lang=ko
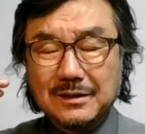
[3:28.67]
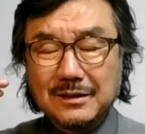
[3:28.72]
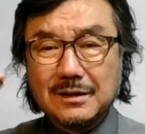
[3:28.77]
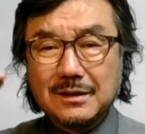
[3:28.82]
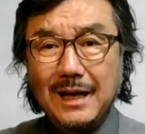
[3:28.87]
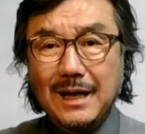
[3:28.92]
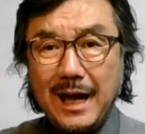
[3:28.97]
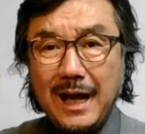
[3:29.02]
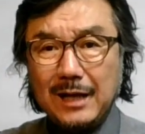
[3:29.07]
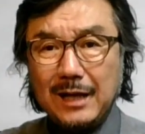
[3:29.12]

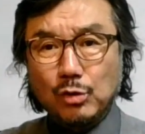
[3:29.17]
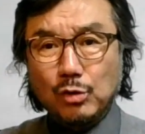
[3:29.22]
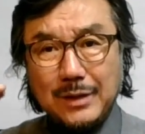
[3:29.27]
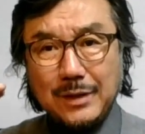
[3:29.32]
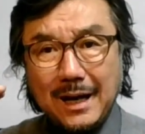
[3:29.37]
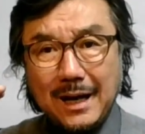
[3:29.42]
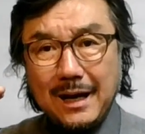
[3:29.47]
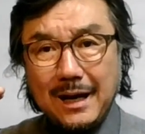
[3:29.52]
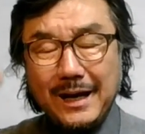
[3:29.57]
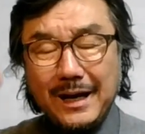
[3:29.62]
아,
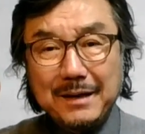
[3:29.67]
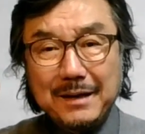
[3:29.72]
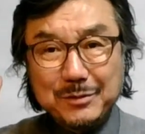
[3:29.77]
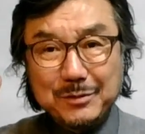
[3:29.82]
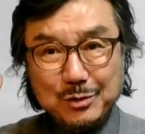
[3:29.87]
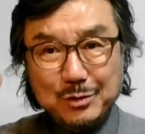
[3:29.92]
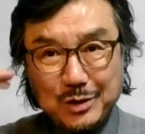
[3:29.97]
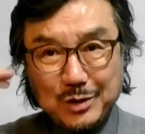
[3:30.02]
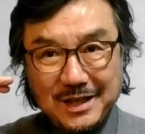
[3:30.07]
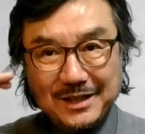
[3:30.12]
좋다. 하면
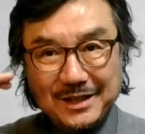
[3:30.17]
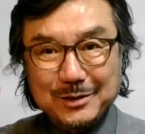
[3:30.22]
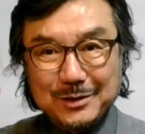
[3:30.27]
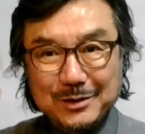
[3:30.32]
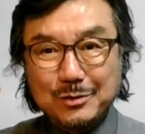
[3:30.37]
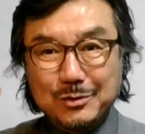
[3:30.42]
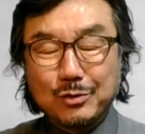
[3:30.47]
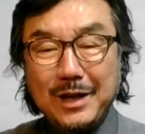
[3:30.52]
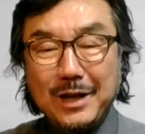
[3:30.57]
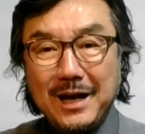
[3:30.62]
슈팅.
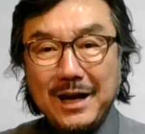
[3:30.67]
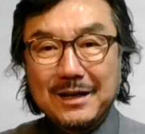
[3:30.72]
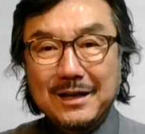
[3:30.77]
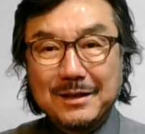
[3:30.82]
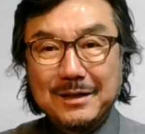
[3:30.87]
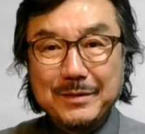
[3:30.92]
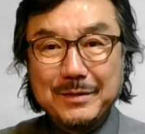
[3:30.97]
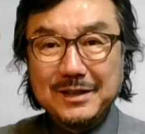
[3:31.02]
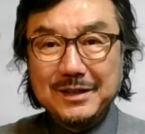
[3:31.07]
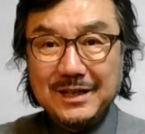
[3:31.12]
좋다.
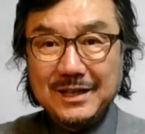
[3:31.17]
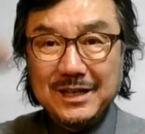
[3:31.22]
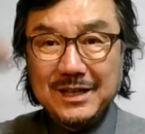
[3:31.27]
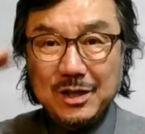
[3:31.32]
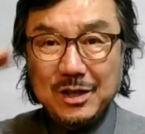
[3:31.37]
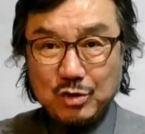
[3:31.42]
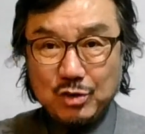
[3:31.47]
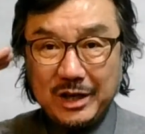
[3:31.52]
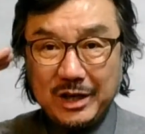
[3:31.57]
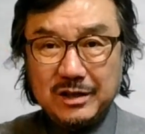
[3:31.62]
그러면
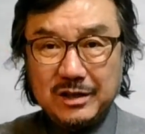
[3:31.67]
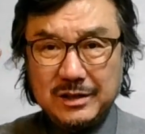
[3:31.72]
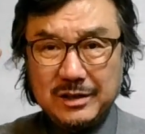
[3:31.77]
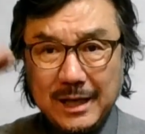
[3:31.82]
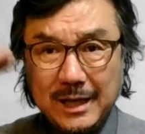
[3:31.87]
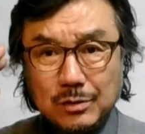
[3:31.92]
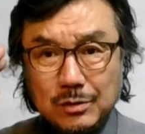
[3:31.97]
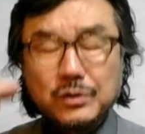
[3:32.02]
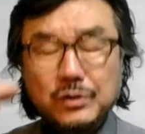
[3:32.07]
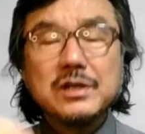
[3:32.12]
촬영을
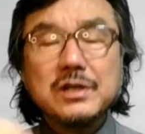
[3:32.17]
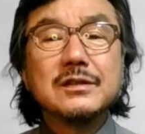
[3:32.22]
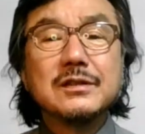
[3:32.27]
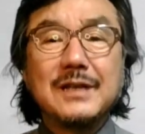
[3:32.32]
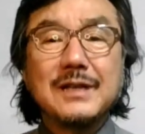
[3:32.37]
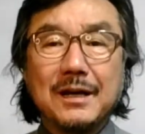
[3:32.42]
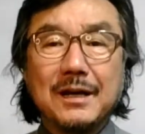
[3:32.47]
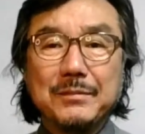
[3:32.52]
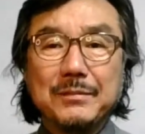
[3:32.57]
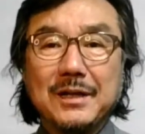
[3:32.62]
계속
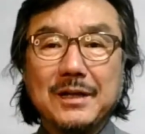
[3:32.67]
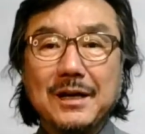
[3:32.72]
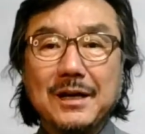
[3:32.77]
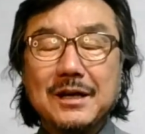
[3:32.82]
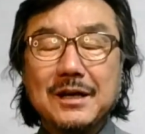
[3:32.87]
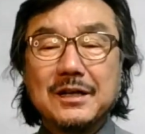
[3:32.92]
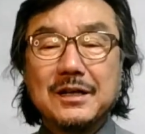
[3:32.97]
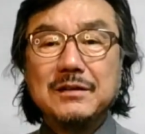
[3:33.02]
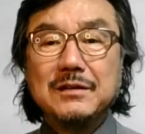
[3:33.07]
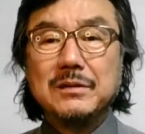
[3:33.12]
이어나갑니
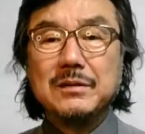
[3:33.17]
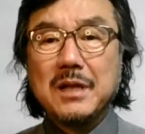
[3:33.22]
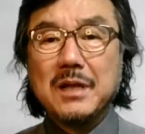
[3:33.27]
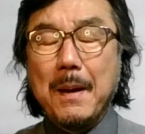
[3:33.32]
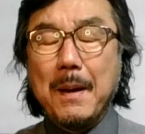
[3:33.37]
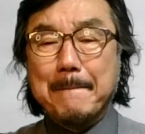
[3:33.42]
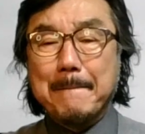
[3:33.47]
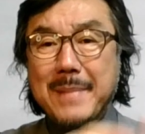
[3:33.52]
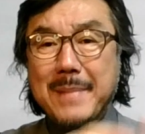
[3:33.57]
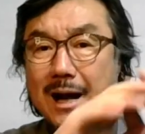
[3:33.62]
그러면
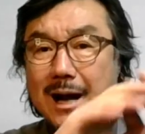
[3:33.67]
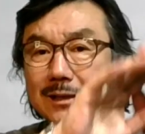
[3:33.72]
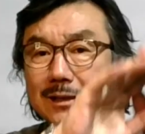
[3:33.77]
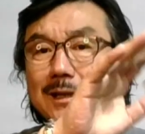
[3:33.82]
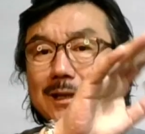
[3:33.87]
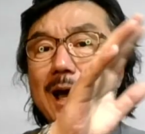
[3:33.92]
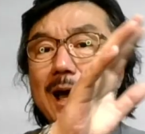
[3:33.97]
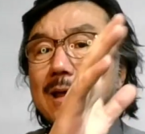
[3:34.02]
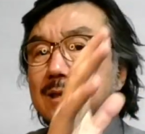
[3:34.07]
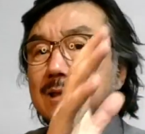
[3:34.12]

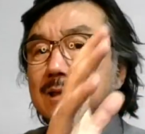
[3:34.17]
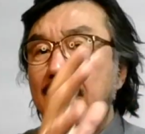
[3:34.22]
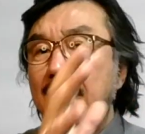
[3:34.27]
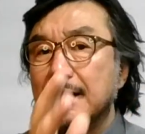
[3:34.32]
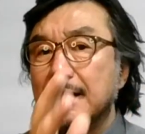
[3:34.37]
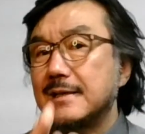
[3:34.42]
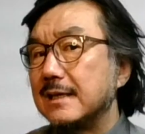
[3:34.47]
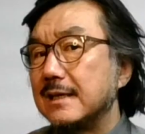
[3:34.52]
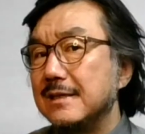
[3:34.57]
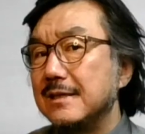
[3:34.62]
막대한 양의
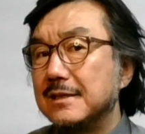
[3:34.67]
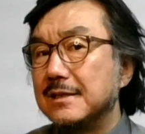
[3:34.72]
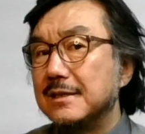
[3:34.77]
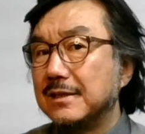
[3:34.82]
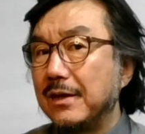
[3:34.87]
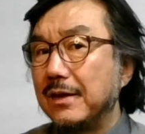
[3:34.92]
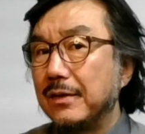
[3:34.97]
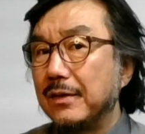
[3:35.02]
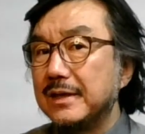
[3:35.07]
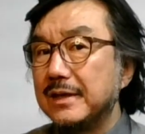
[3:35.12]
사진이
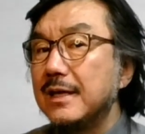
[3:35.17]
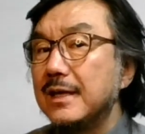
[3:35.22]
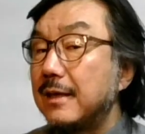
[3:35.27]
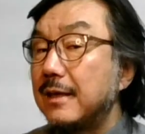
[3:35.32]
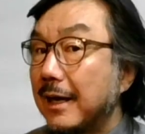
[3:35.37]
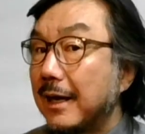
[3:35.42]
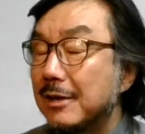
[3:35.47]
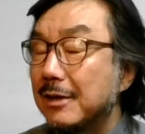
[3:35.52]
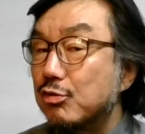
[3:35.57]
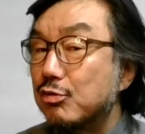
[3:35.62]
찍혀요. 이게
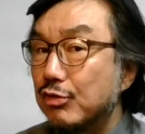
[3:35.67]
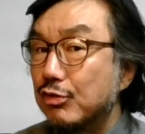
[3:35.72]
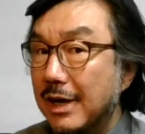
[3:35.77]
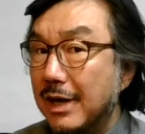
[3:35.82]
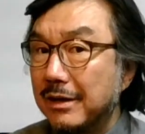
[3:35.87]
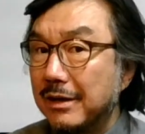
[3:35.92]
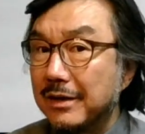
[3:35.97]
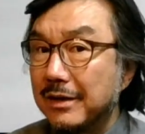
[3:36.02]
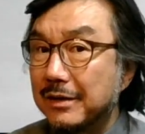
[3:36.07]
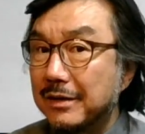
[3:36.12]
되게 중요한
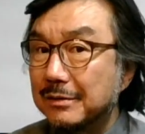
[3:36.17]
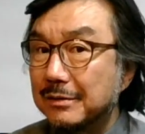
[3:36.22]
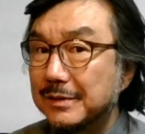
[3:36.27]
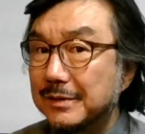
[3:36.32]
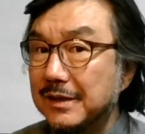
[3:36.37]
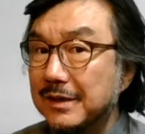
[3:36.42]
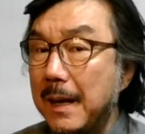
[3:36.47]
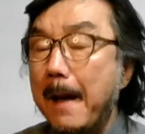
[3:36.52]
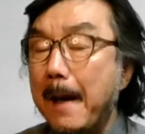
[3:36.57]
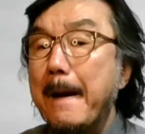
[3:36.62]
거예요,
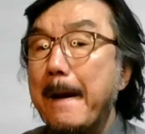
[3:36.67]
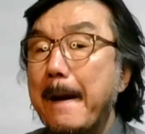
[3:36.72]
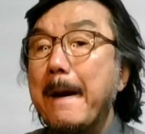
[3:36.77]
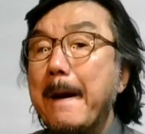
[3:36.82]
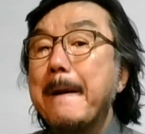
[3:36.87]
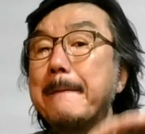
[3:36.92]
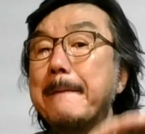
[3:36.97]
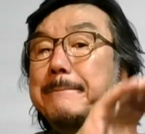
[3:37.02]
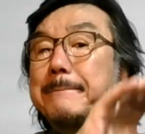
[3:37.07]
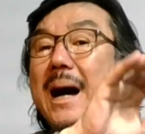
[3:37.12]
여러분.
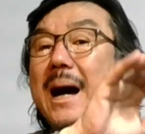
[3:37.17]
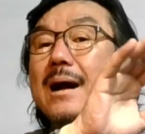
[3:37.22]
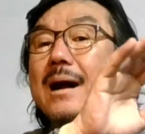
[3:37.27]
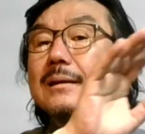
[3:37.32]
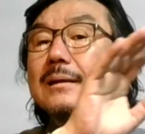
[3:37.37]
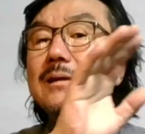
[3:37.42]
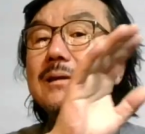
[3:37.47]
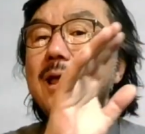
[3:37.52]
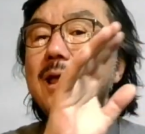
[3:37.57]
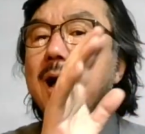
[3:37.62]

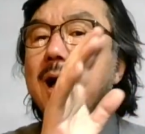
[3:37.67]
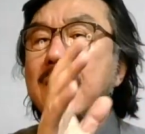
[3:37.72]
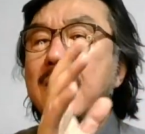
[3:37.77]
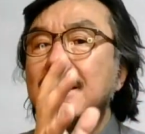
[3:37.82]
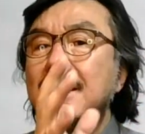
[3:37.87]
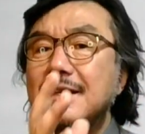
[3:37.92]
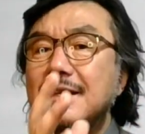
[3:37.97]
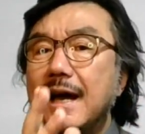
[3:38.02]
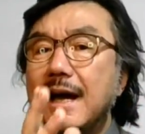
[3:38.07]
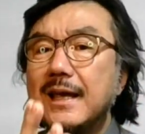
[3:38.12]

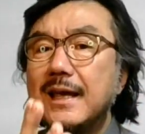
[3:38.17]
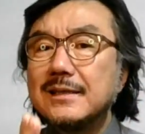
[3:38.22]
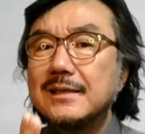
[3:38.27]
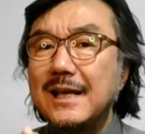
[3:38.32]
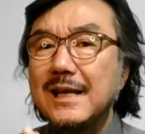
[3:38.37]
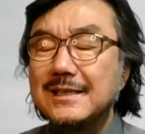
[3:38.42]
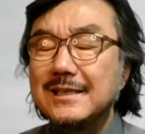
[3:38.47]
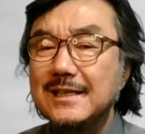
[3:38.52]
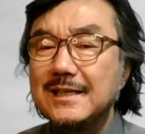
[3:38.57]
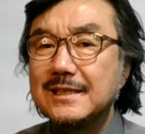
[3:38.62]
막대한 양의
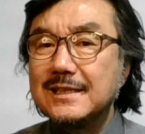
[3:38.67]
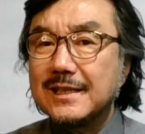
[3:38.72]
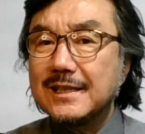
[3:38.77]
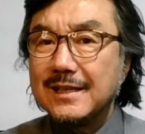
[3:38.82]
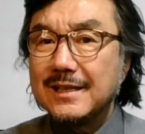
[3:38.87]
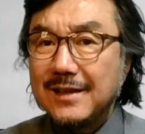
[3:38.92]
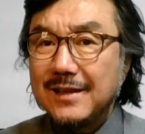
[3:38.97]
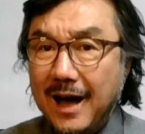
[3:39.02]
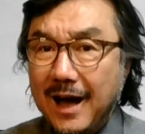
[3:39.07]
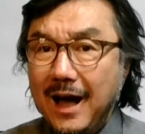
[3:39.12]
사진이
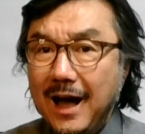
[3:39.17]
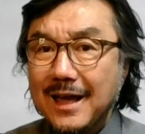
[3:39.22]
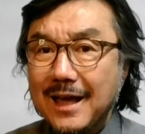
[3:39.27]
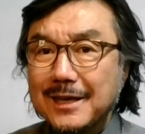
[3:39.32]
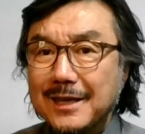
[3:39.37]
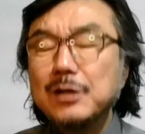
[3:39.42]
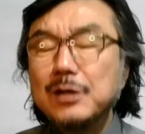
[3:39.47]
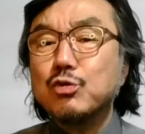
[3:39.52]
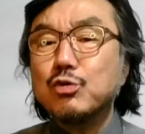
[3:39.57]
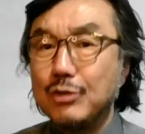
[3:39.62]
찍힌다?
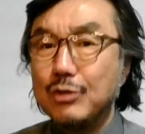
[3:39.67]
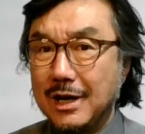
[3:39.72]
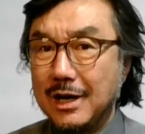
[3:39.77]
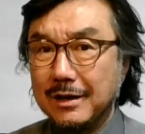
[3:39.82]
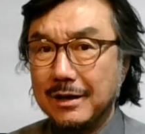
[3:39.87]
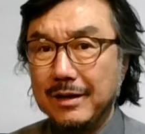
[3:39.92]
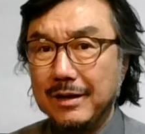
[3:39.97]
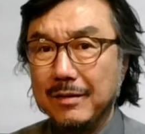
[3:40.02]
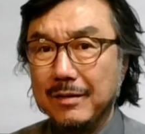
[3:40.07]
이게 중요한 거예요.